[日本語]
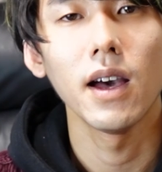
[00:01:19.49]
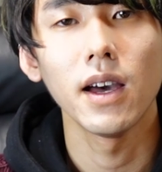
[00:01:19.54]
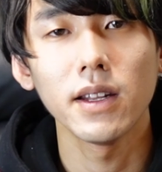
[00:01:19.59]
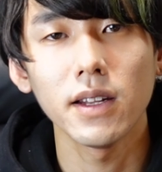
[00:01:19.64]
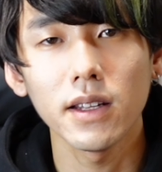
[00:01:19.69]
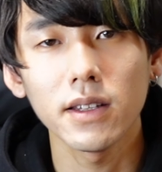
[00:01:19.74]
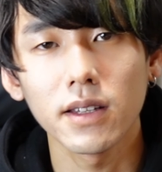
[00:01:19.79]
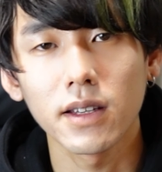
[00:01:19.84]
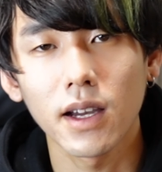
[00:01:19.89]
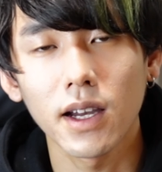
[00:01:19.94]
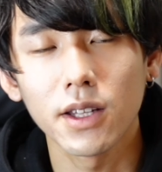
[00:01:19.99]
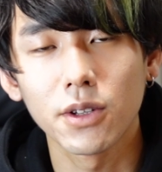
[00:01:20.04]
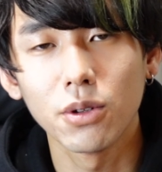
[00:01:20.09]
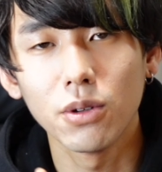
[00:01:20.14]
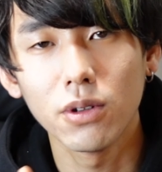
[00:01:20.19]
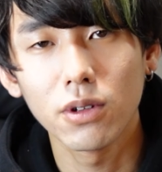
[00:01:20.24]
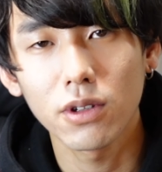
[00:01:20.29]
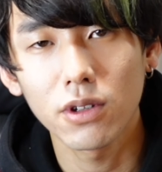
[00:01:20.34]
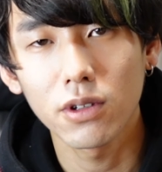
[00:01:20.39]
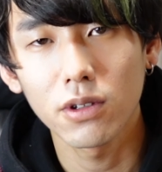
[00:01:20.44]
あなたが
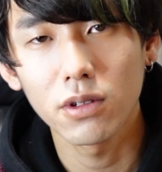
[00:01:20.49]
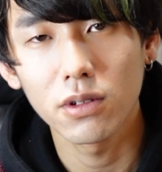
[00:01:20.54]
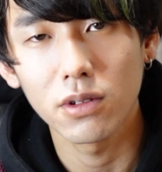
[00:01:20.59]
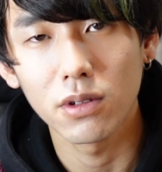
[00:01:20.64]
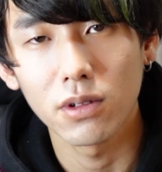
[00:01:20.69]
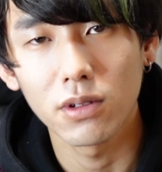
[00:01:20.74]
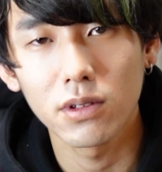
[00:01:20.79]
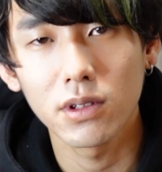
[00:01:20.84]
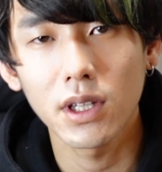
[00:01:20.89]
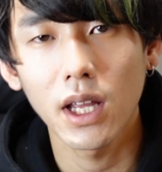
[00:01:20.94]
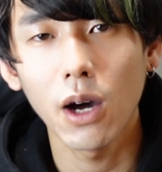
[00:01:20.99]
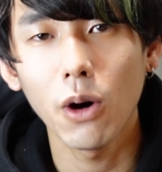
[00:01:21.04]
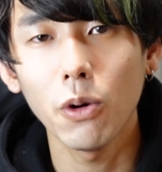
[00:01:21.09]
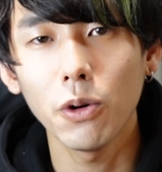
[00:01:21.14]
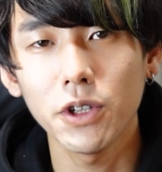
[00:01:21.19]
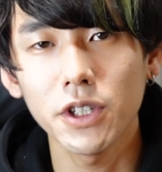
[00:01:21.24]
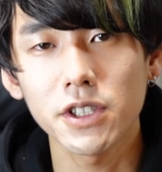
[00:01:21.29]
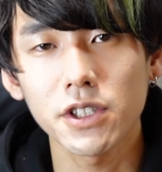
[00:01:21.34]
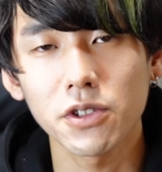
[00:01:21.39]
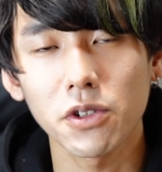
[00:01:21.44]
道教徒、
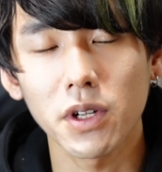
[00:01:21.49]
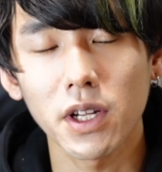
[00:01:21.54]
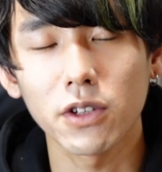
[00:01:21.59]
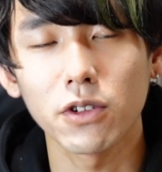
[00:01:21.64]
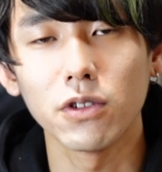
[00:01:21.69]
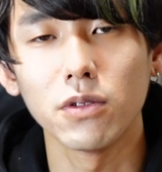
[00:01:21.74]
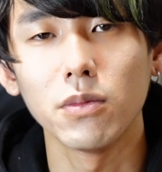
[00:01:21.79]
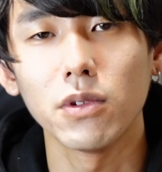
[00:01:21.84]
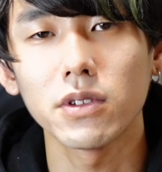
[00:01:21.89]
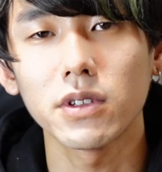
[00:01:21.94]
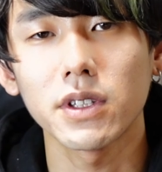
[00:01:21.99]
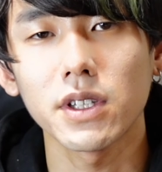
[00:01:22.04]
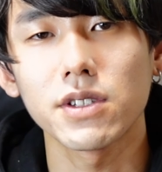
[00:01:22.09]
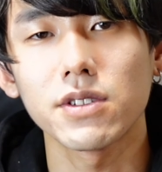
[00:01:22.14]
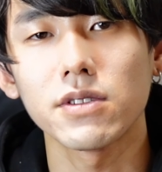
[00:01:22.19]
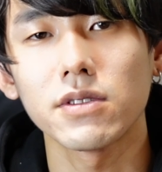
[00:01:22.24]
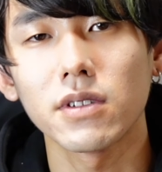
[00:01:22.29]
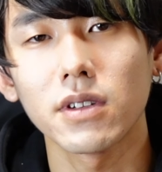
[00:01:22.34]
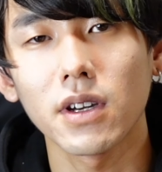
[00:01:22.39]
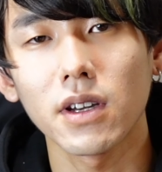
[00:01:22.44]
タオイストだと思った
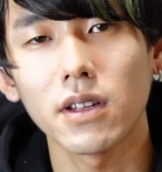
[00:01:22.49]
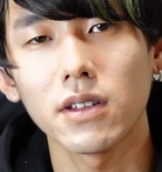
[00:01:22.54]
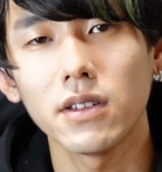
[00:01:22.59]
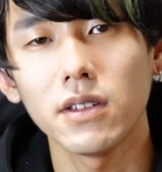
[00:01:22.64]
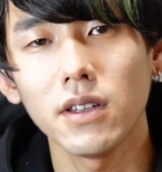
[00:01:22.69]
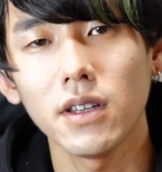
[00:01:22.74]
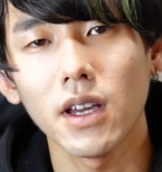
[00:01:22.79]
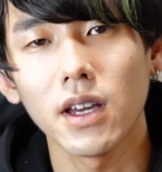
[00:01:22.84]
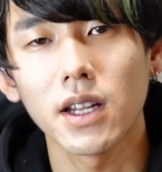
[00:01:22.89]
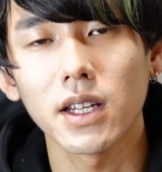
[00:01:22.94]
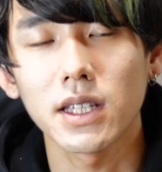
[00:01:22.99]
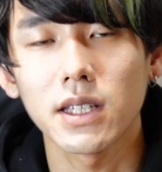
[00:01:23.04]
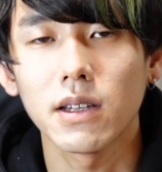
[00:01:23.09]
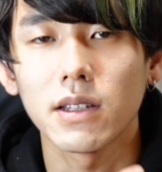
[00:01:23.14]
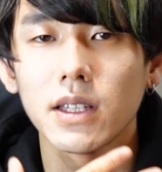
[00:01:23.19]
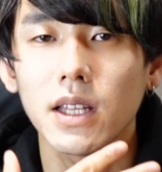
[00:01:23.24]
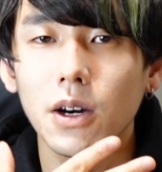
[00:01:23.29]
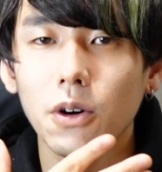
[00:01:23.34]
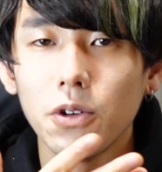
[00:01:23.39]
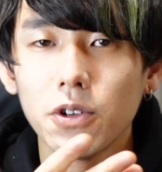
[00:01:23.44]
瞬間にあなた
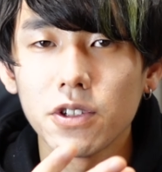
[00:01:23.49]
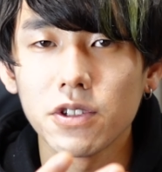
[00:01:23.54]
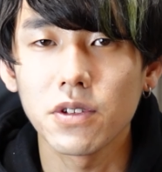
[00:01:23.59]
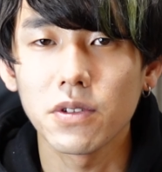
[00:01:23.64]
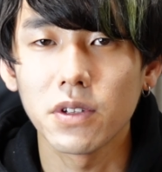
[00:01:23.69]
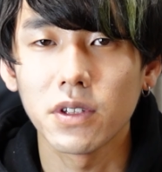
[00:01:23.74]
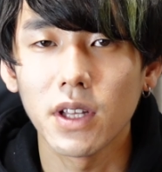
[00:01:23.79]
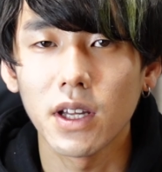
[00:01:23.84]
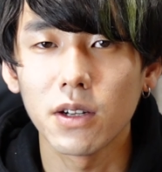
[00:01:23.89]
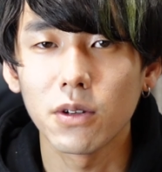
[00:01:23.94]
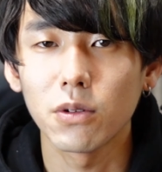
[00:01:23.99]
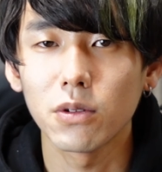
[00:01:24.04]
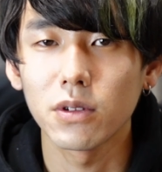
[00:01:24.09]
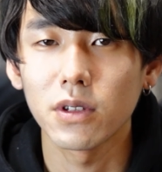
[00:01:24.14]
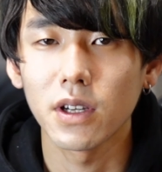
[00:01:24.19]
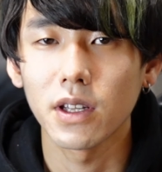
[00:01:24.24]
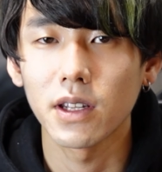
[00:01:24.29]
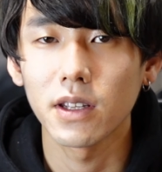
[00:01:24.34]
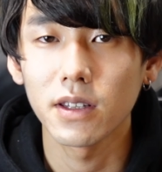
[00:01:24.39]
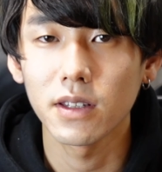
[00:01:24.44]
はタオイストになるこ
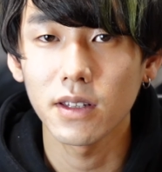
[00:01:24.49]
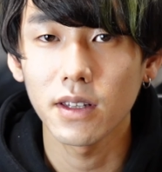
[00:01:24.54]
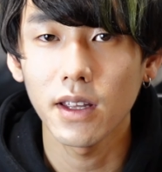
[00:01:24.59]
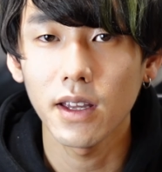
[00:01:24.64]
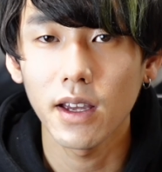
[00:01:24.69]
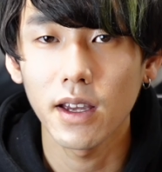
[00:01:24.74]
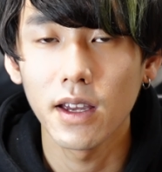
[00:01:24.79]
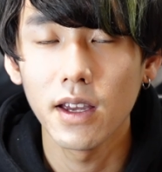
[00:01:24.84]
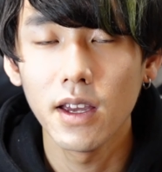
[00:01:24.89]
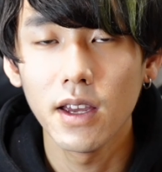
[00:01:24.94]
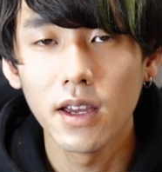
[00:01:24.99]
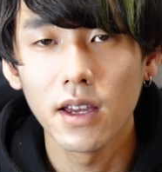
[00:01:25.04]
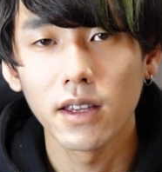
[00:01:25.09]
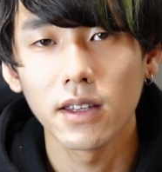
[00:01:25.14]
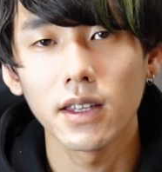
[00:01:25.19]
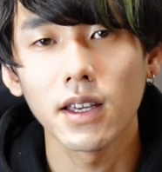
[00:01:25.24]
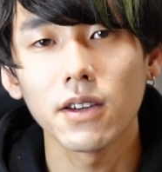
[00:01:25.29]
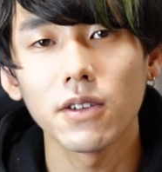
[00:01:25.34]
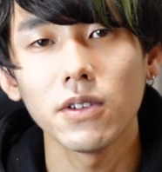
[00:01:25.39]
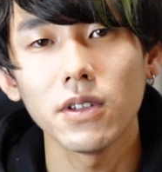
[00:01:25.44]
とができて、
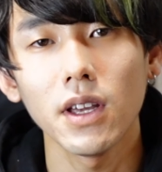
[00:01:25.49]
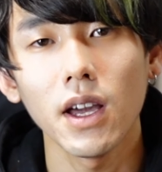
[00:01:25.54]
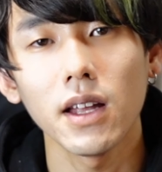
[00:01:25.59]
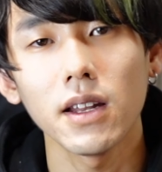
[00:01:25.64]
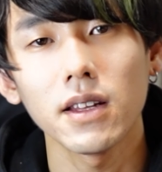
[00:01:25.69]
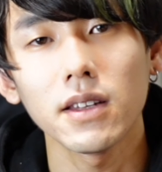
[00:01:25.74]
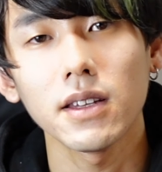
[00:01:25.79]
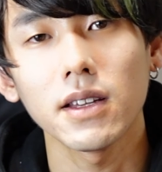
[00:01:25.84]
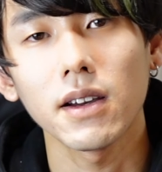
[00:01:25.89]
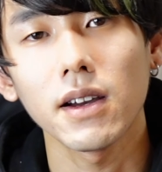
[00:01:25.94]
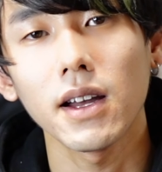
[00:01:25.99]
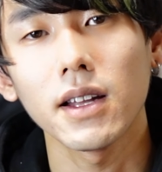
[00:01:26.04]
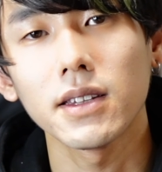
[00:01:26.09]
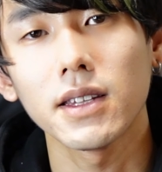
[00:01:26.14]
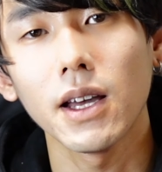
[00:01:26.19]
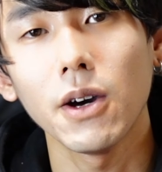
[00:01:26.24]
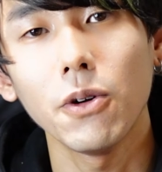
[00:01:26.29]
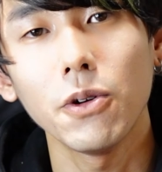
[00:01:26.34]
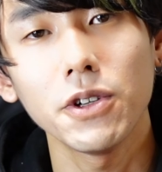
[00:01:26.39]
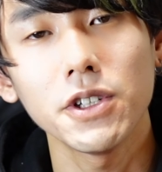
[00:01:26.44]
逆にあなた
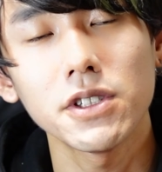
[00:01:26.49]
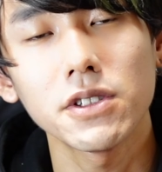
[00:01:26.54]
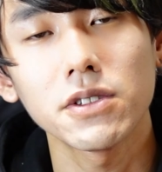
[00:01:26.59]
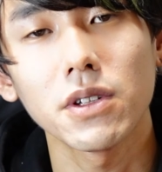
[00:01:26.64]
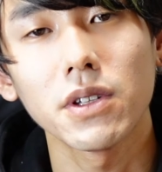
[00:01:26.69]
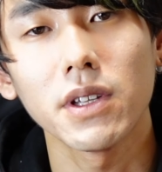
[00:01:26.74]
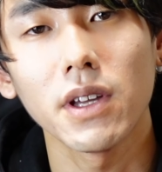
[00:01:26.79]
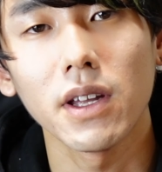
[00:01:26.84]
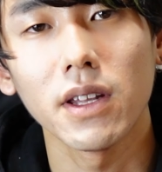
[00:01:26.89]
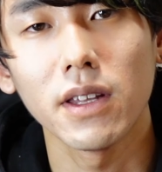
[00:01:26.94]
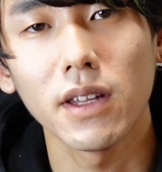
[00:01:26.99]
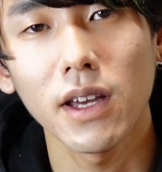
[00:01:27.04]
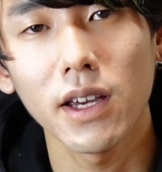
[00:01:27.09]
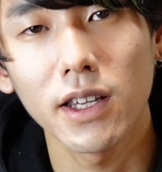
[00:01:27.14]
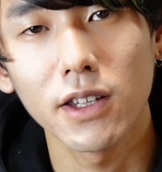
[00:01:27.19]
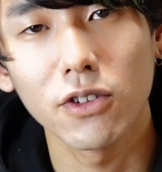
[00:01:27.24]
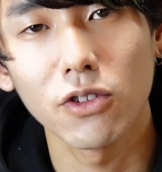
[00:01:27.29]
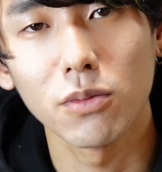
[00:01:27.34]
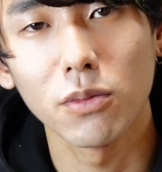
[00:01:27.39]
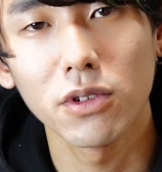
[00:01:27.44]
がタオイストではな
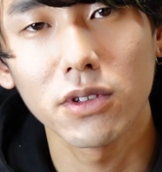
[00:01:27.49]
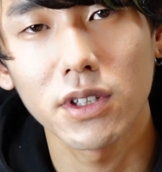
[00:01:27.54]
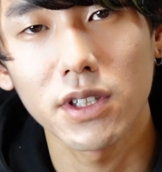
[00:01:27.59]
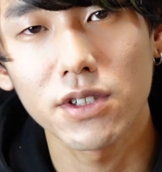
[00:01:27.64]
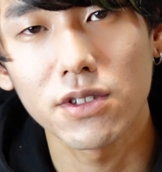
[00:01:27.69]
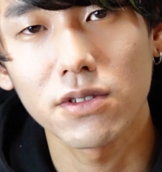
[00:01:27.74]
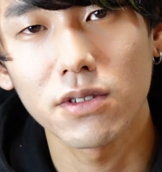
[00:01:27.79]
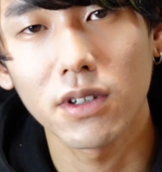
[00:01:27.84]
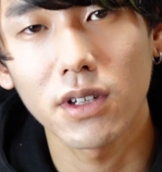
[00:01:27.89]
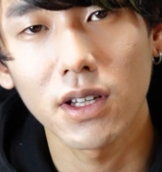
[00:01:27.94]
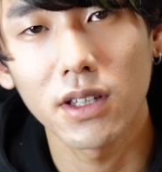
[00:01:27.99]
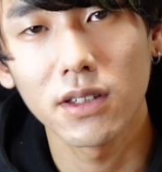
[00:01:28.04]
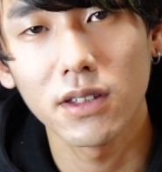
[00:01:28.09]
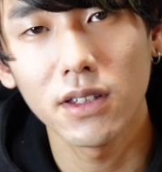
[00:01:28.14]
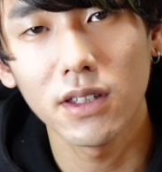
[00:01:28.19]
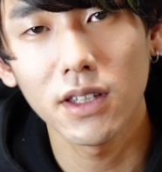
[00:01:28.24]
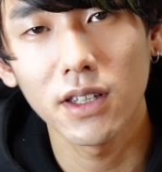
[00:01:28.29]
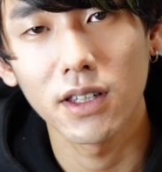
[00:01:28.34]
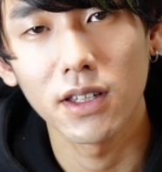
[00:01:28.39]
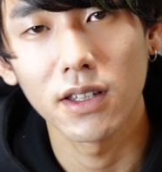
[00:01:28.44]
いと思った瞬間
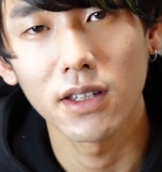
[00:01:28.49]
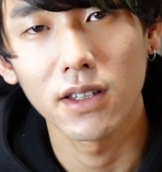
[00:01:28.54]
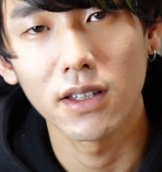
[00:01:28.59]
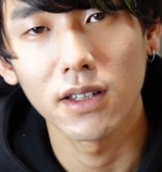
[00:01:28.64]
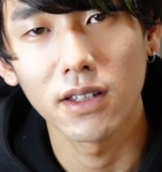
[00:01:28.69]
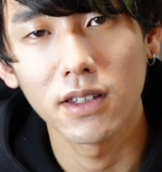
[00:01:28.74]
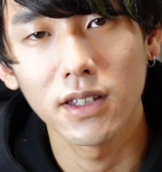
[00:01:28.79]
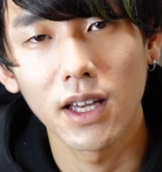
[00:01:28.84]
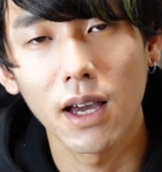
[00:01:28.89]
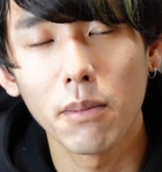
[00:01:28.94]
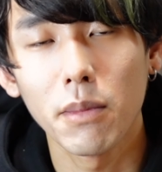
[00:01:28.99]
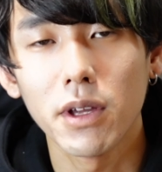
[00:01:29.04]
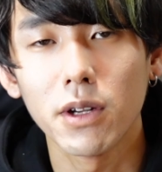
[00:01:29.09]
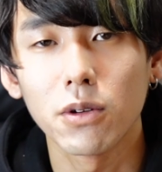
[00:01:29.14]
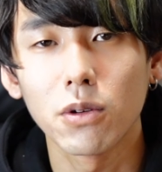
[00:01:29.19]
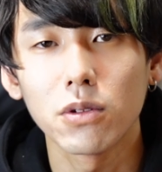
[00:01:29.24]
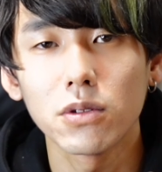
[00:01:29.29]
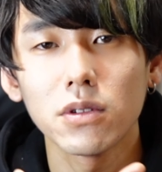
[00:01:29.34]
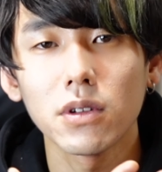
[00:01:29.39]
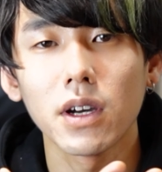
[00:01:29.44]
にやめ
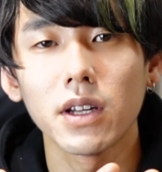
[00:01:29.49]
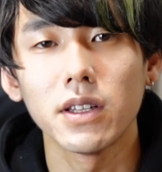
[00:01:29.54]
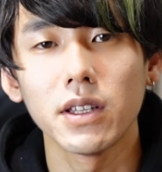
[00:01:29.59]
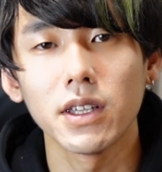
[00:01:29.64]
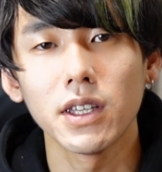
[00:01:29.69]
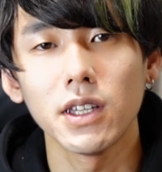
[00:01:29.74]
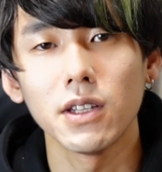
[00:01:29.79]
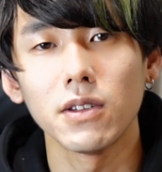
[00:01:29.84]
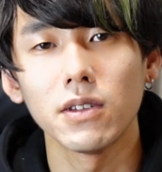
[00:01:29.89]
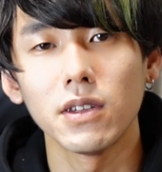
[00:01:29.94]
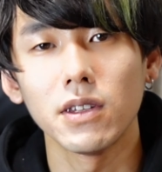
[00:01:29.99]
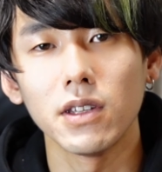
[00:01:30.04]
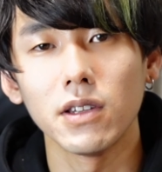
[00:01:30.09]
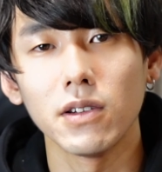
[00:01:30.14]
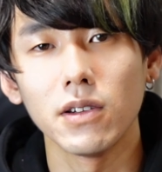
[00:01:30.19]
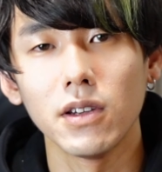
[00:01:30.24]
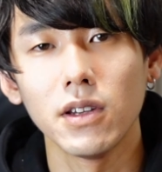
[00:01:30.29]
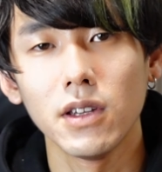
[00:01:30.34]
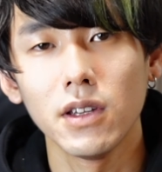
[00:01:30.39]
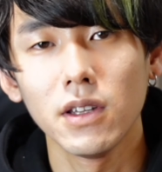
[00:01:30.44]
ることができるっていう。